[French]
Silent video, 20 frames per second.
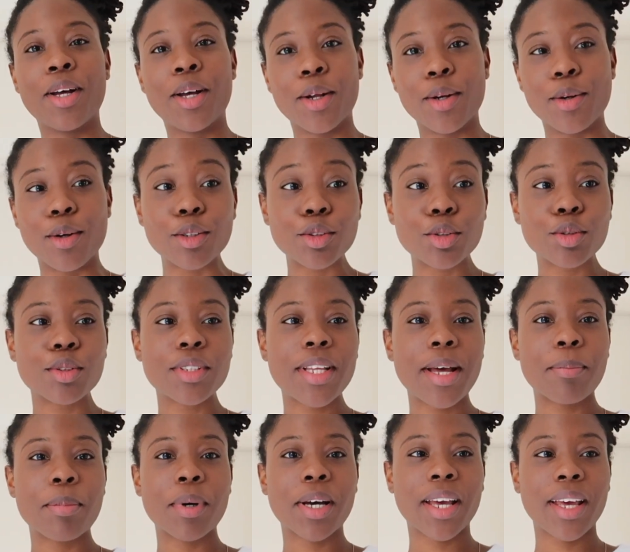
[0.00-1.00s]
Le jour
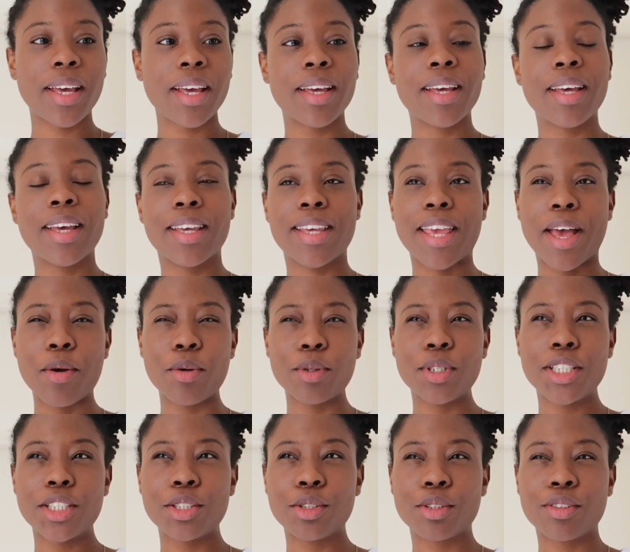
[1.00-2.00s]
d'après, il y a un
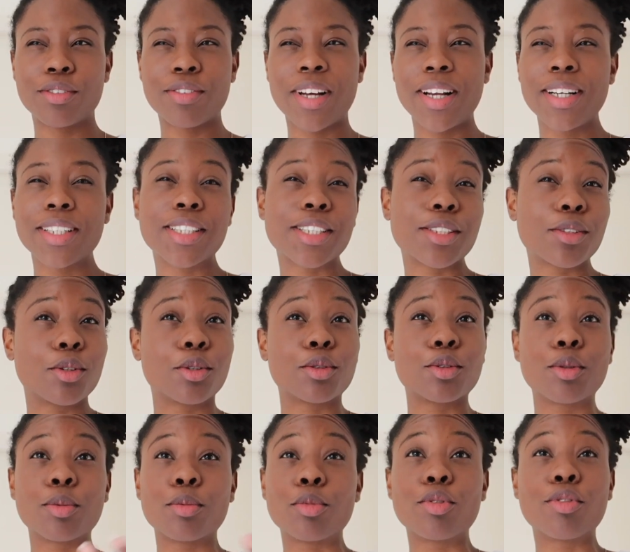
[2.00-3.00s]
des chevals qui
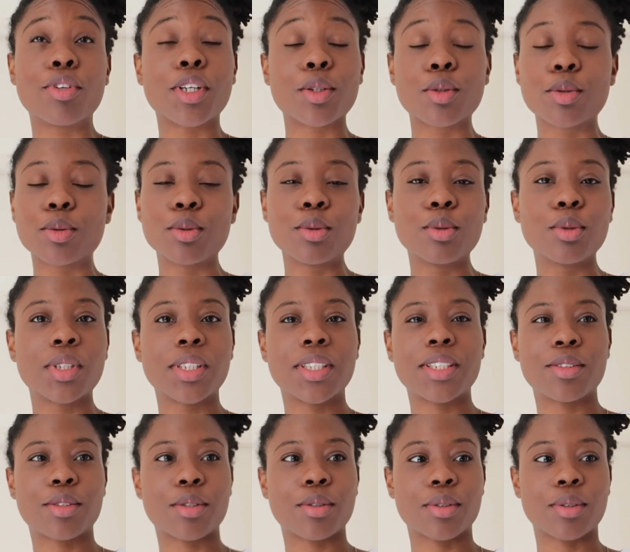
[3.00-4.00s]
donne un mauvais coup,
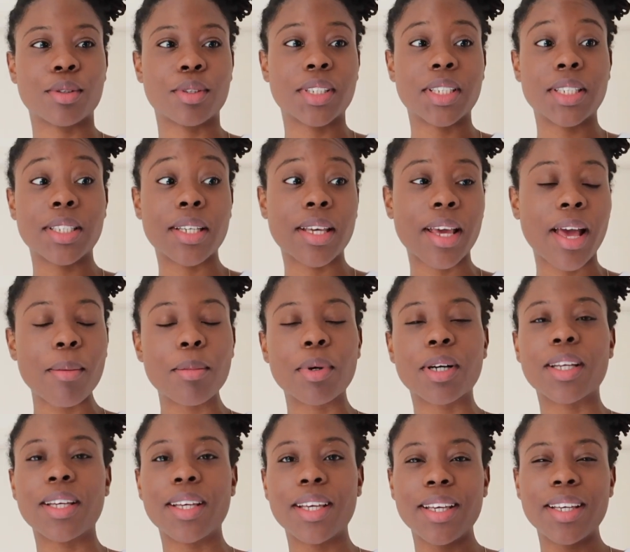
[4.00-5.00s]
qui, se, qui
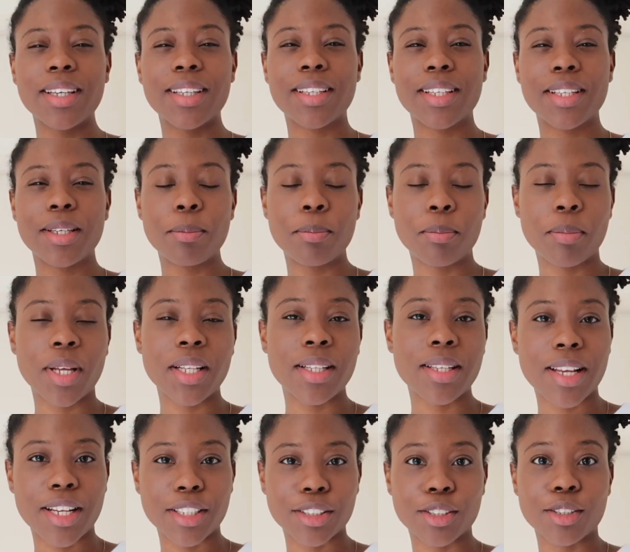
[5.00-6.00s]
cabre et qui
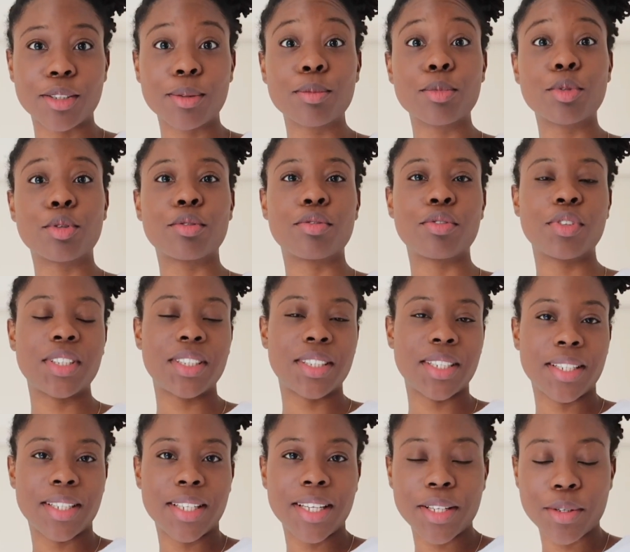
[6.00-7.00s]
pète la jambe du fils
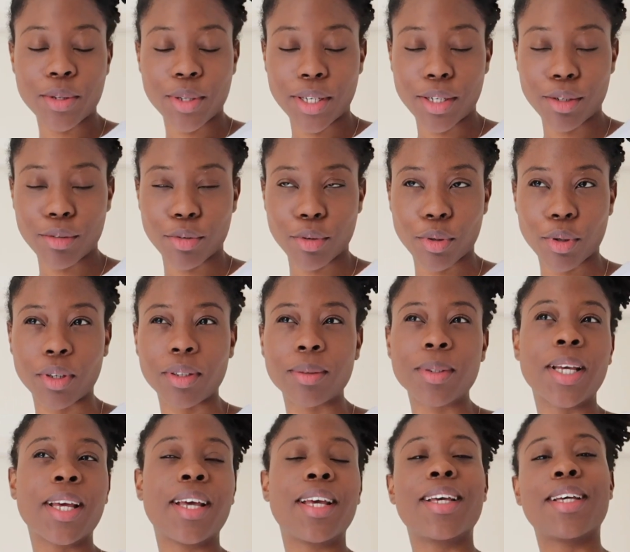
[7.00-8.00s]
aîné de l'éleveur.
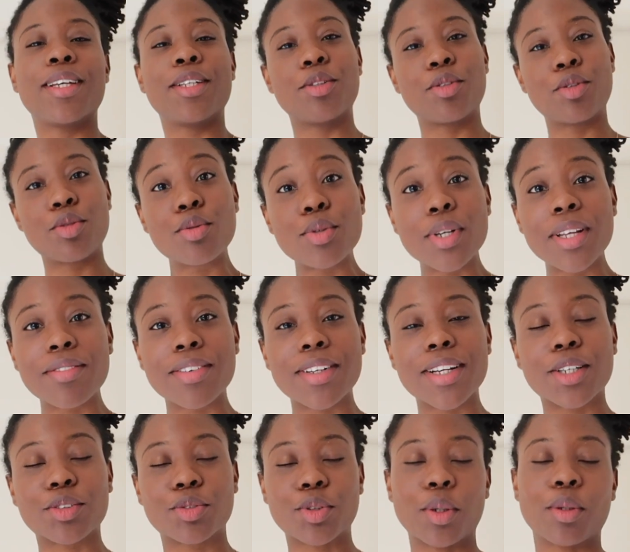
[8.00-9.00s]
Tous les
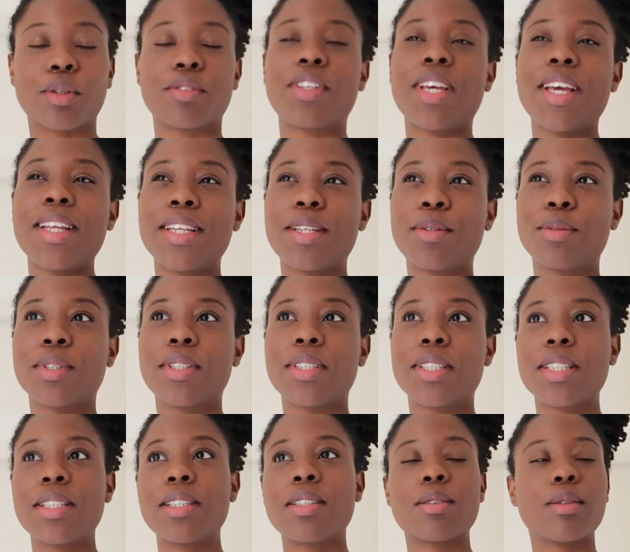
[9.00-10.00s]
villageois reviennent et lui
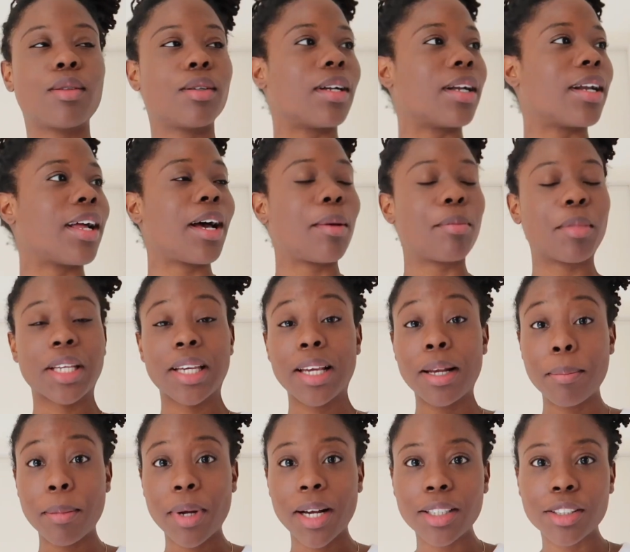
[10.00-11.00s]
disent Oh là là, mais
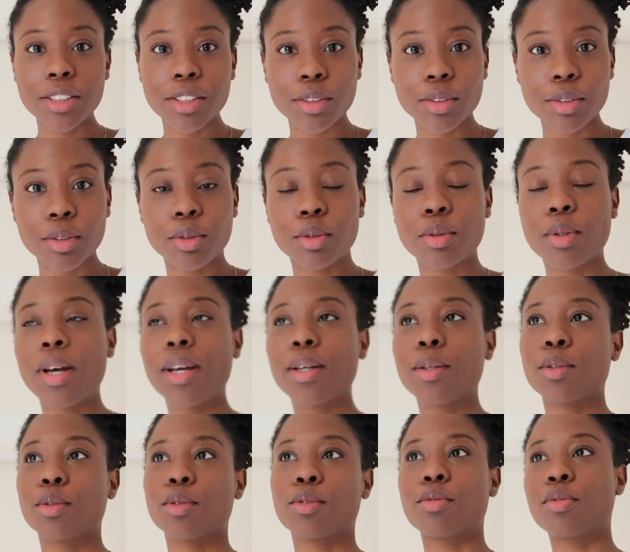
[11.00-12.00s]
quelle malchance tu as
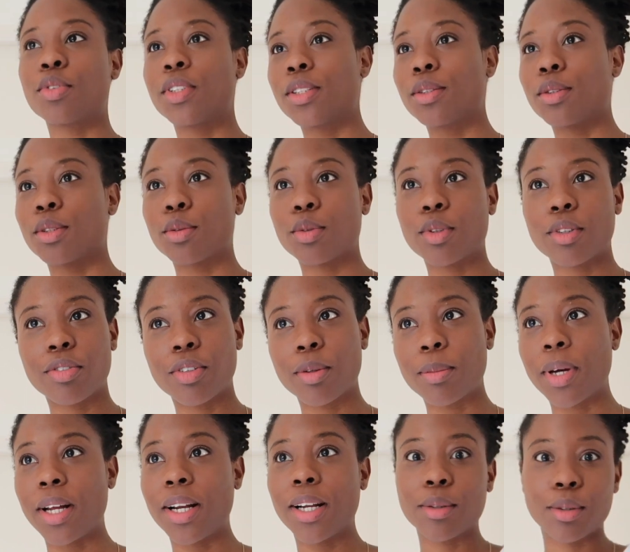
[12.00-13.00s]
que ton fils se soit fait
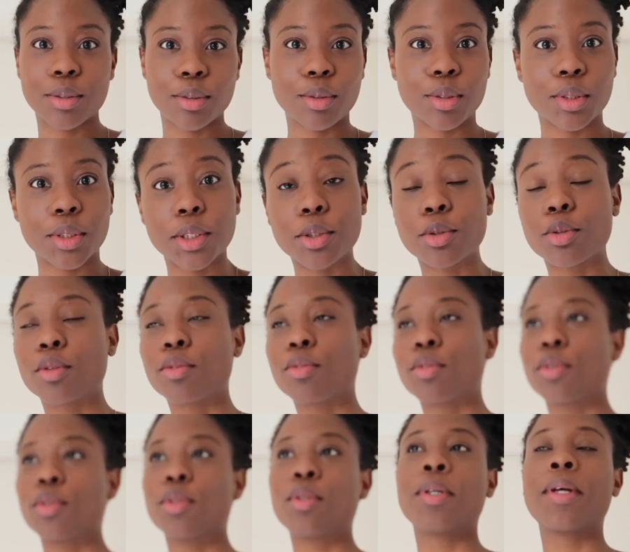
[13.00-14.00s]
mal à cause de tes
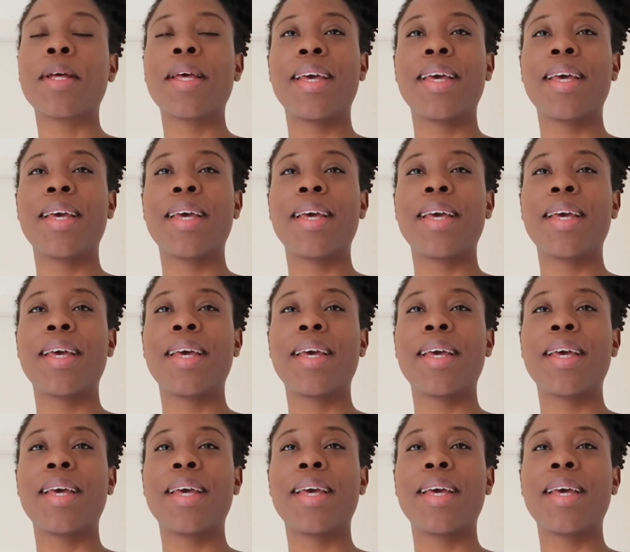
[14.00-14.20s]
chevaux.